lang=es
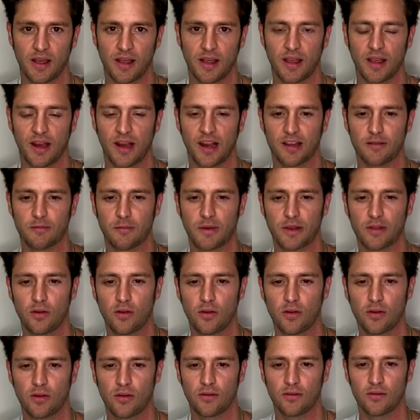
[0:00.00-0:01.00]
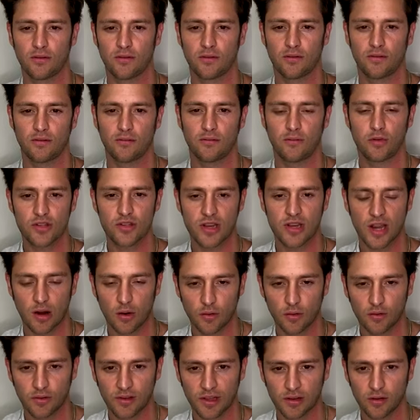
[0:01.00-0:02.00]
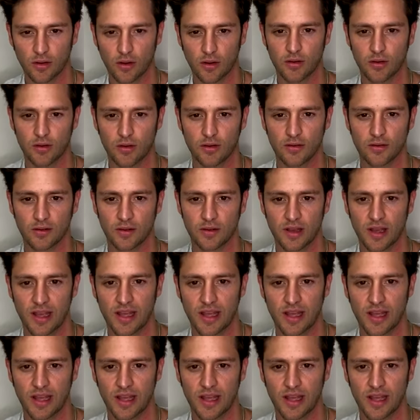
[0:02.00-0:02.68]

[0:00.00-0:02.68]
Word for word: Les mando mucha luz a todos.